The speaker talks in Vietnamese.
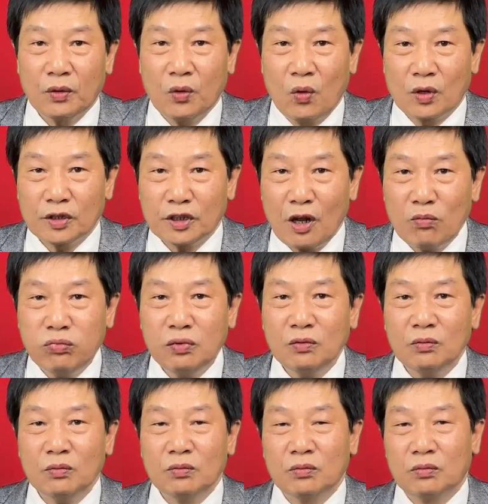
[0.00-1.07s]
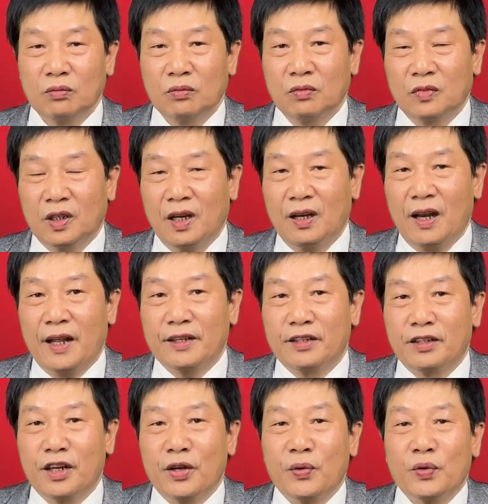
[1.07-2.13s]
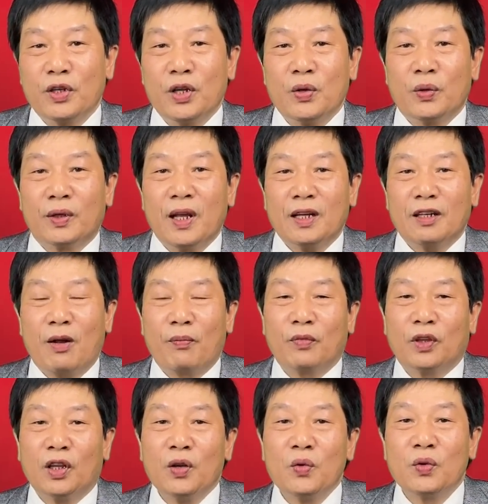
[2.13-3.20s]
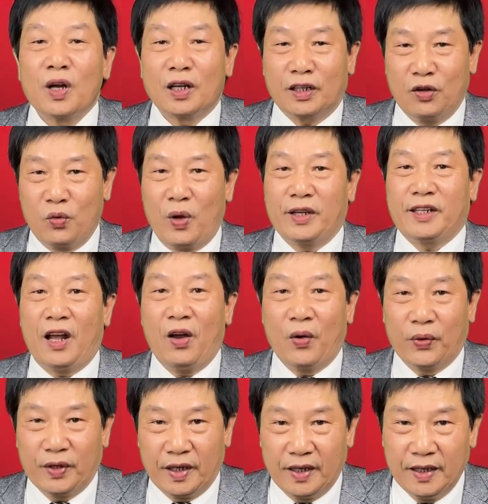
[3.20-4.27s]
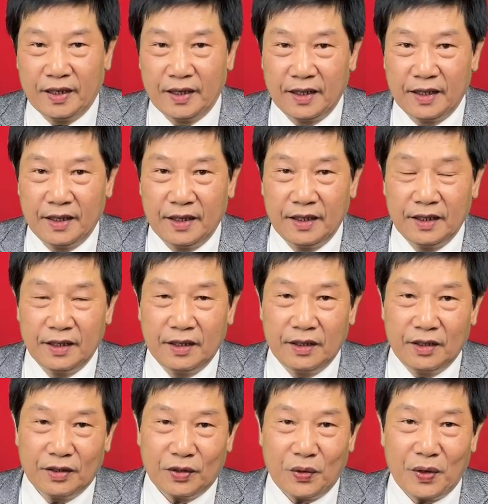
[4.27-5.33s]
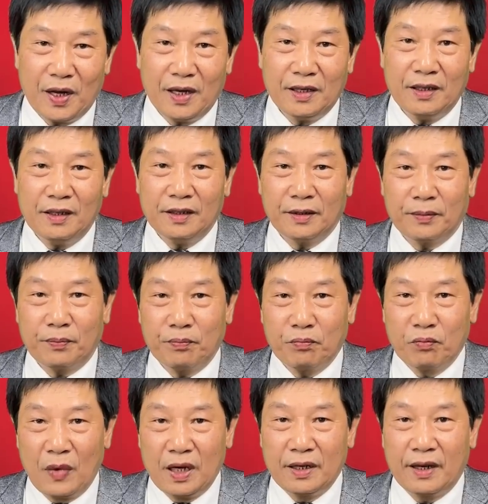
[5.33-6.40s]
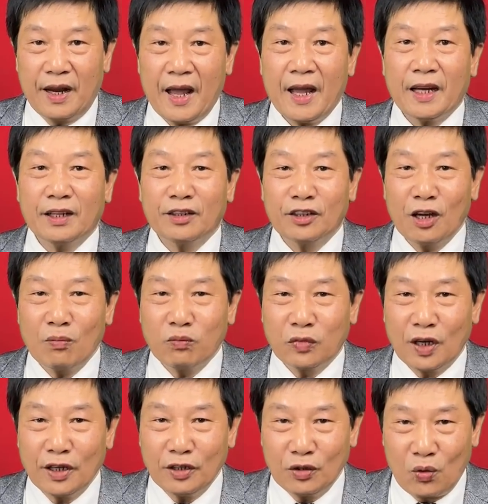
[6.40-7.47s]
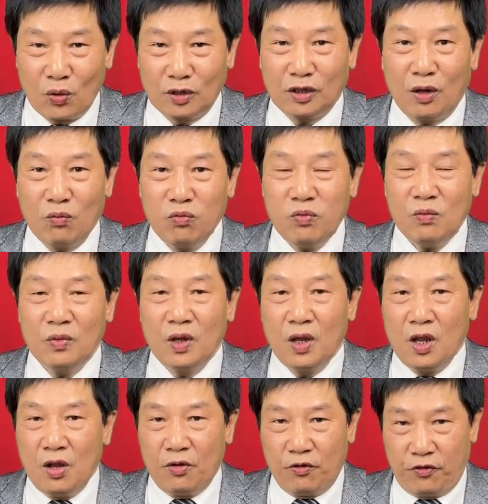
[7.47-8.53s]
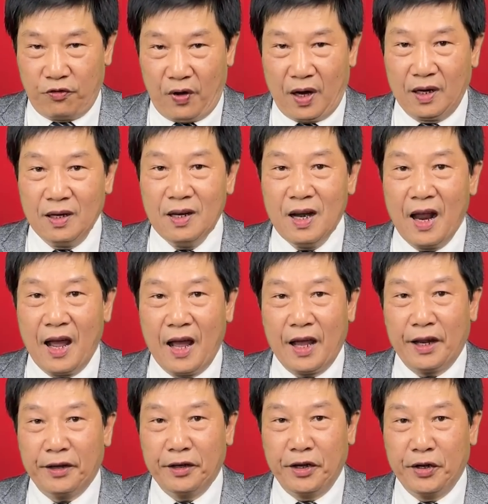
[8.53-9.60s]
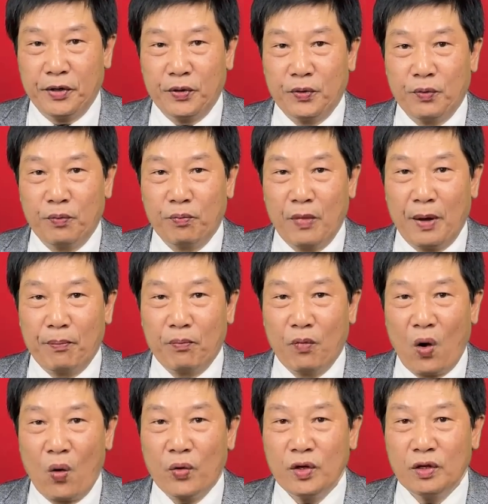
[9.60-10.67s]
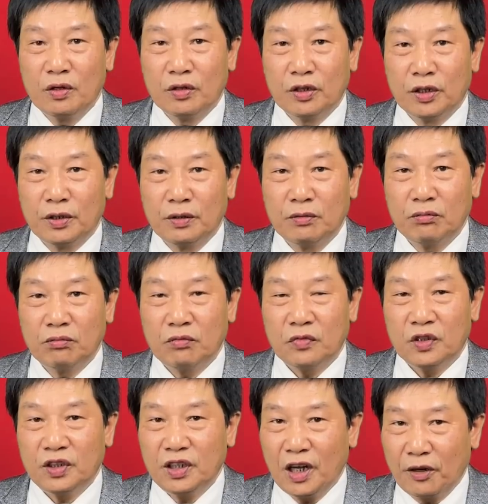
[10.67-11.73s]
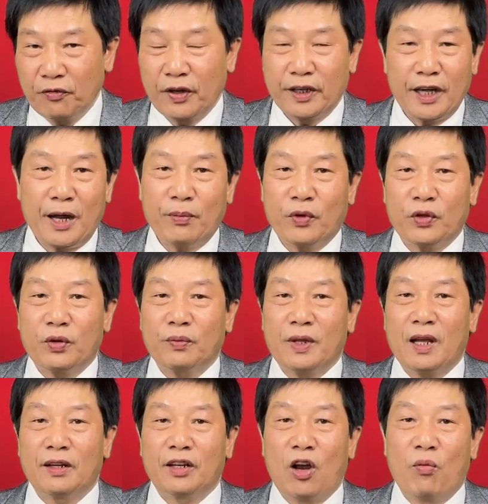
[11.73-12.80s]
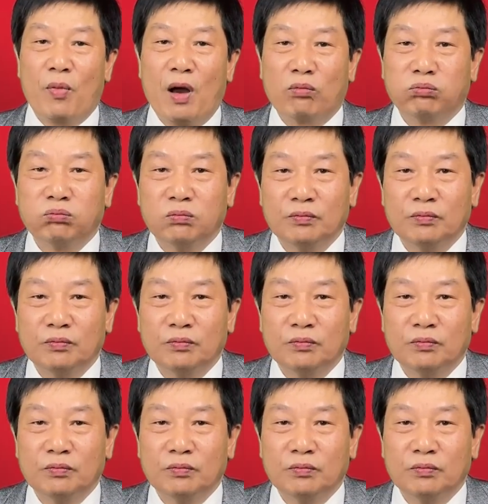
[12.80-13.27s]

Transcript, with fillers: Cuộc sống thì lại chịu nhiều tác động tiêu cực ở ngoài xã hội nữa. Cho nên bình an trong cái cuộc sống vẫn là điều mà mỗi người dân Việt Nam của chúng ta cầu mong.